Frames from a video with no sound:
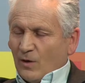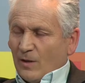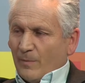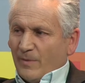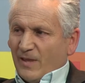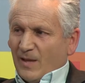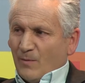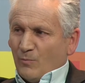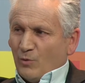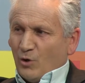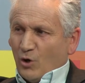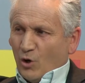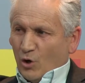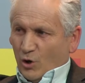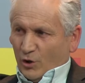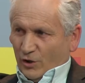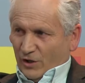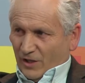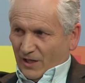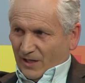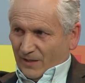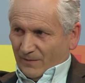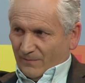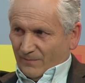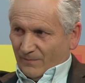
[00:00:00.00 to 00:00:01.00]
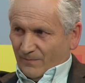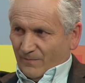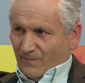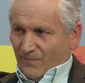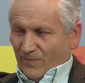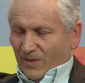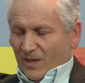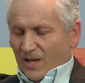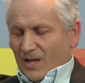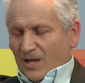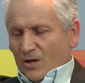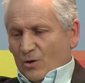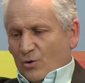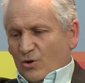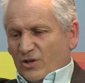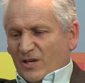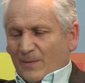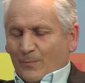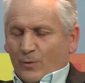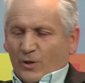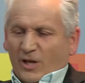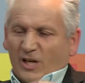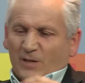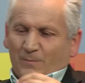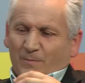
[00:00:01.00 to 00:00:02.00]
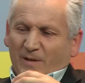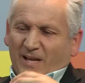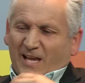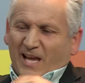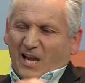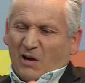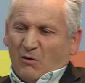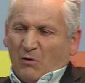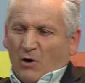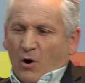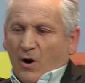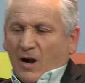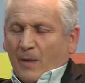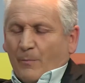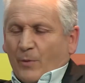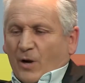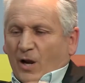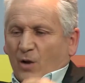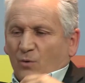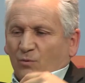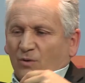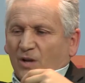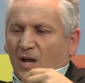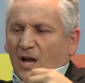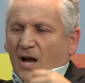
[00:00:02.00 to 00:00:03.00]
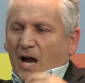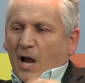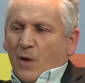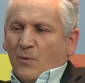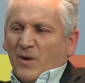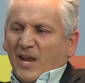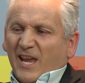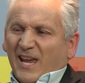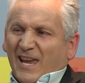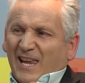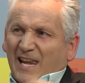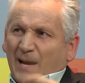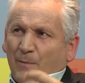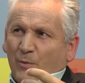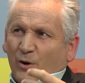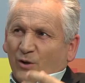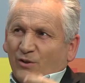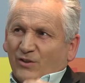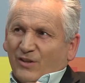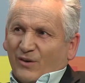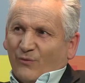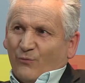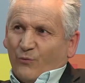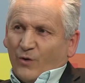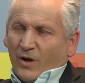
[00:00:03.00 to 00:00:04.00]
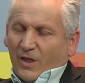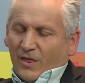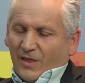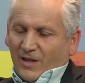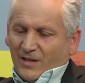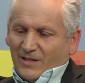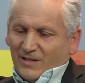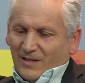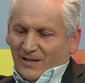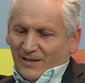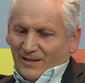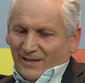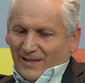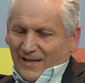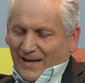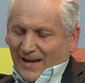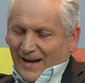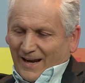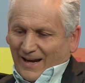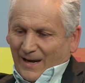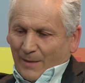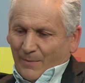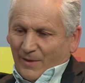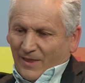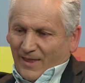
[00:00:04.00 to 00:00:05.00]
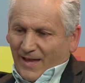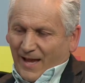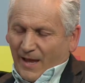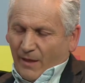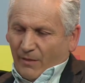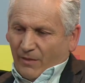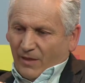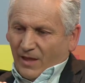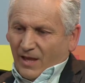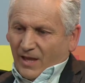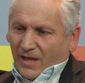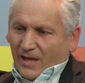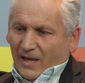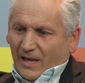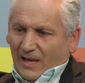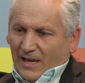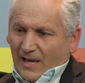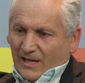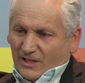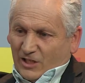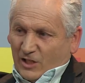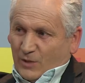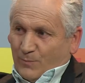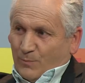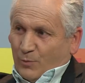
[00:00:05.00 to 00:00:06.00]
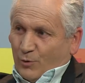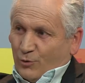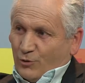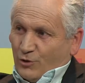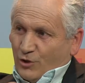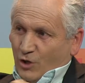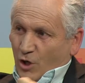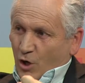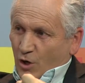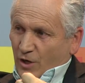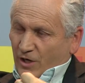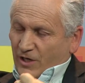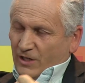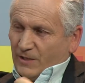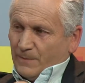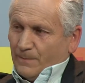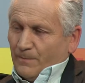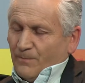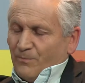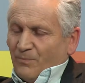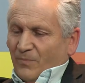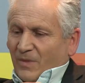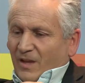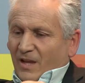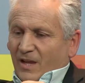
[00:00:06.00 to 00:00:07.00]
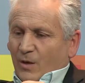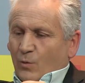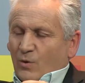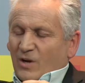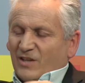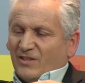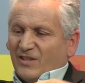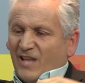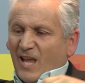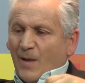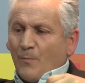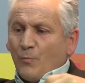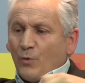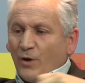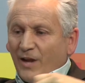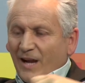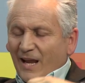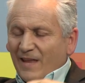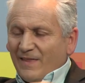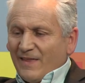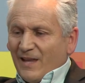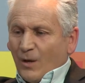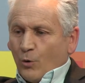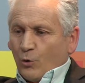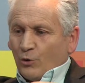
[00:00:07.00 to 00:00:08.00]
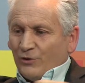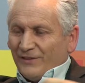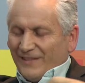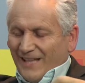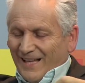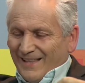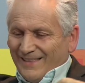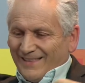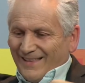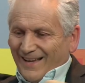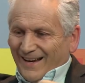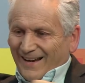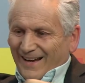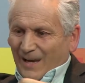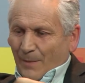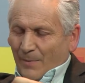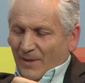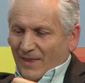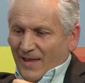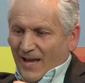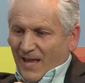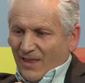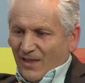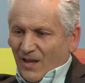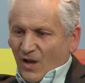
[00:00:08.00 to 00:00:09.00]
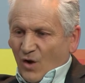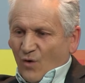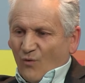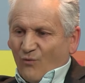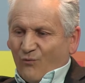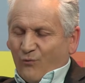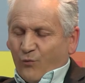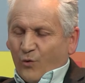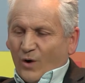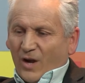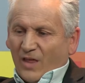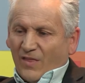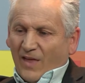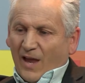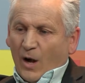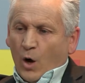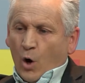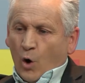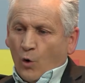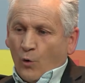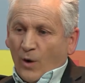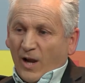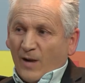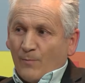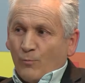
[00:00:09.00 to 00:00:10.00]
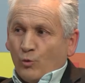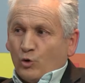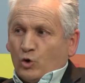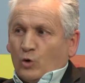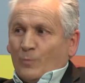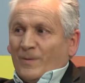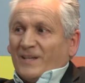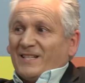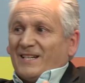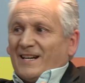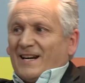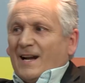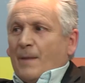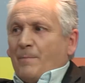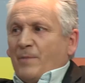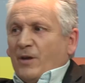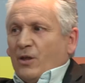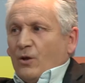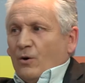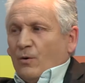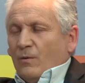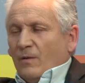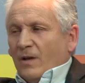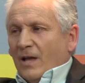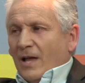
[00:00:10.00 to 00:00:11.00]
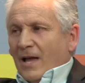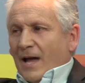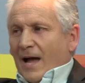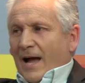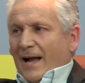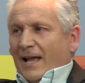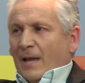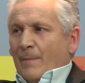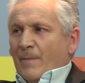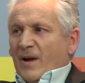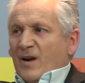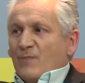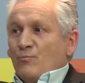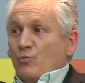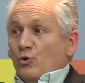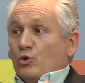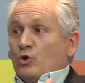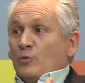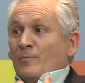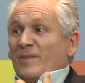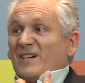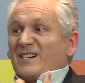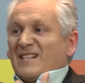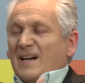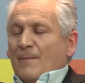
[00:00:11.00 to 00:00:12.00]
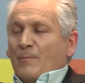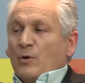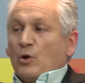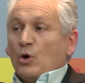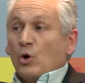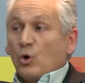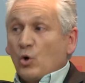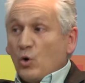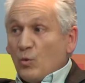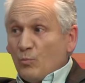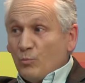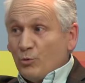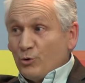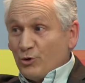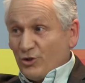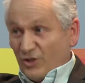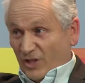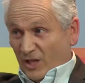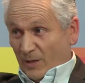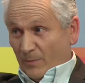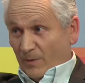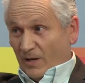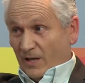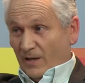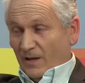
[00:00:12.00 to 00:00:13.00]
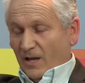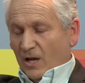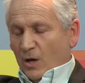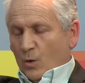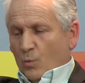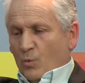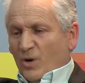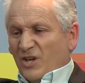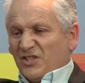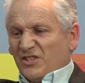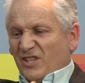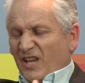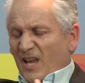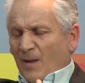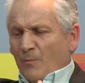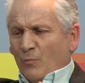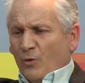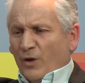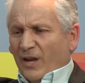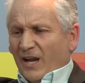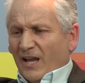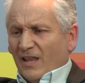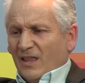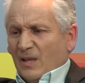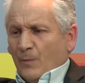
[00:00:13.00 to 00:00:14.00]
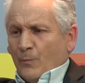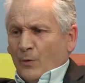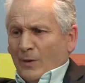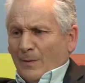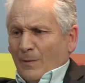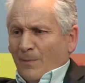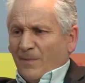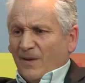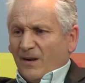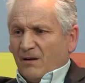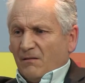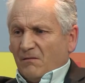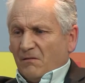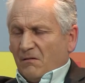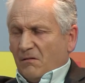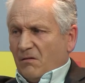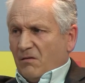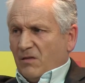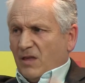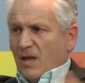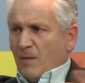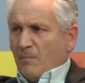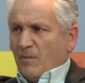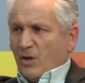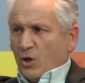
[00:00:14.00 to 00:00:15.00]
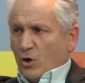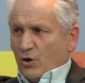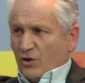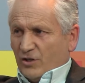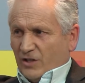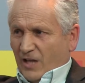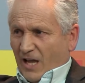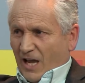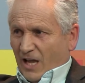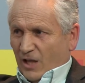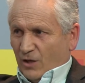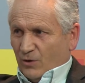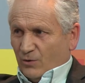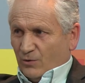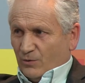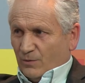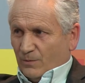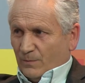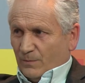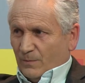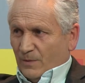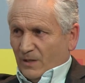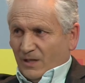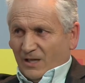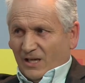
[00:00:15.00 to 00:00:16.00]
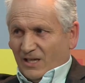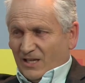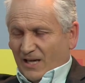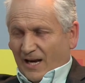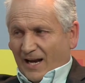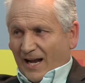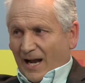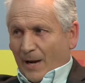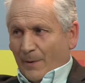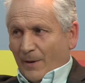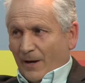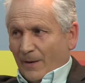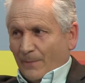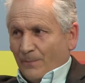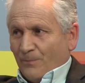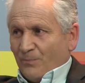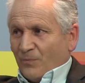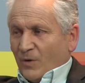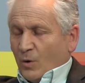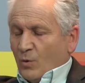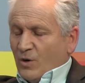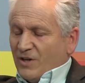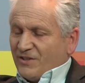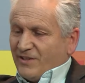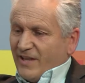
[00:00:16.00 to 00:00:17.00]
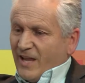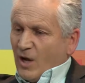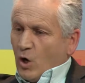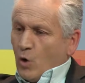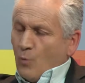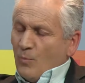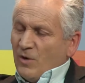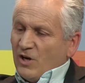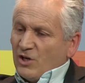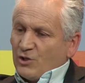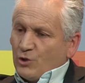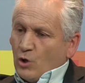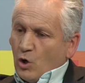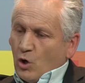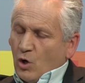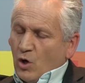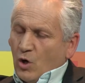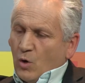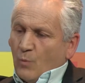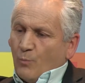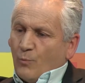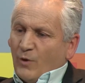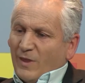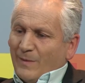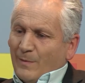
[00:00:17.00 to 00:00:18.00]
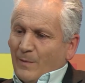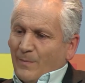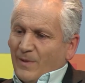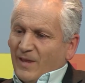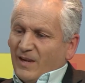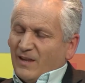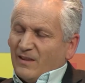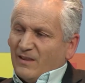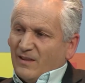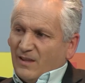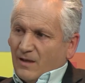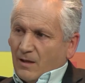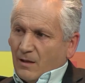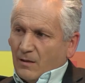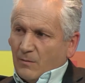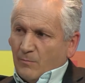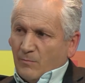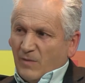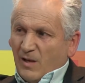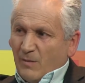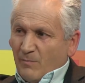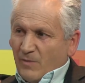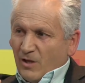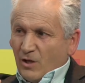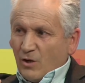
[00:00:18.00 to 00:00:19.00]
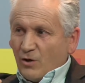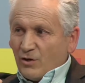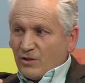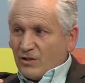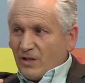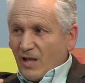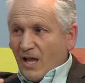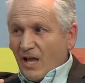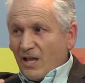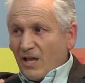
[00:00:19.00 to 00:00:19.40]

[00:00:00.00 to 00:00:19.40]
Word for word: una vida muy corta no sé si podría explicarlo ahora, pero hay un, equilibrio entre fuerzas de la gravedad y las explosiones, que una estrella muy grande con tanta gravedad fuerza al horno a ir mucho más rápido, a quemar mucho más rápido el combustible. Una estrella muy grande puede vivir 100 millones de años y se acaba. Una estrella como el Sol puede vivir 10.000 millones de